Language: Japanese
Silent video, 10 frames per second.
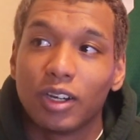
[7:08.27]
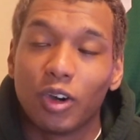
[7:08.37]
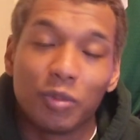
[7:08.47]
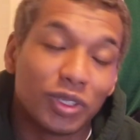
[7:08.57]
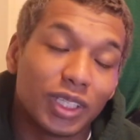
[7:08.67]

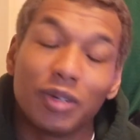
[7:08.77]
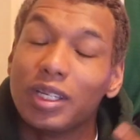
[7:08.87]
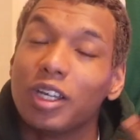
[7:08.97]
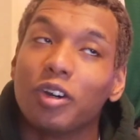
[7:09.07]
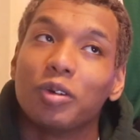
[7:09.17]
思った上
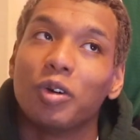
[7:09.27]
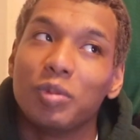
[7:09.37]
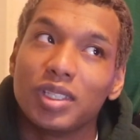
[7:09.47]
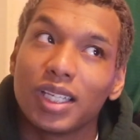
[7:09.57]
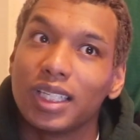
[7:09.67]
でお
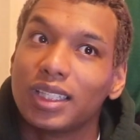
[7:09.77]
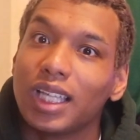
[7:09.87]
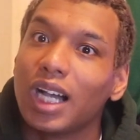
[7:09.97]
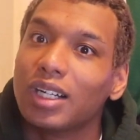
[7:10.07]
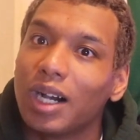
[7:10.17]
店行って
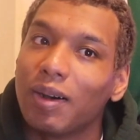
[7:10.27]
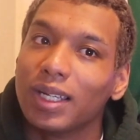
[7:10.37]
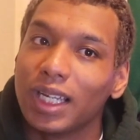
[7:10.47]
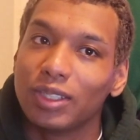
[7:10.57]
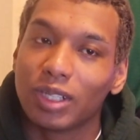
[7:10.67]
合う合わ
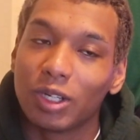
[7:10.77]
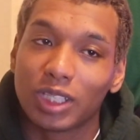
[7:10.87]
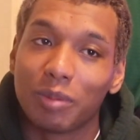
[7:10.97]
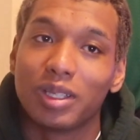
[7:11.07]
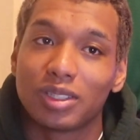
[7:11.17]
ないとかを
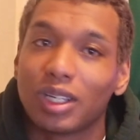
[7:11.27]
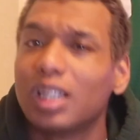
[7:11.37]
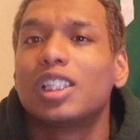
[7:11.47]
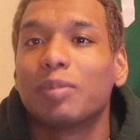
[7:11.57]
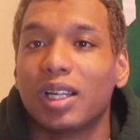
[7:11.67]
試すのが
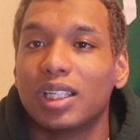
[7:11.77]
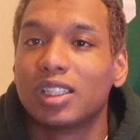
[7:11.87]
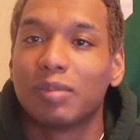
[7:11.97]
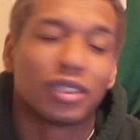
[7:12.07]
一番いいです、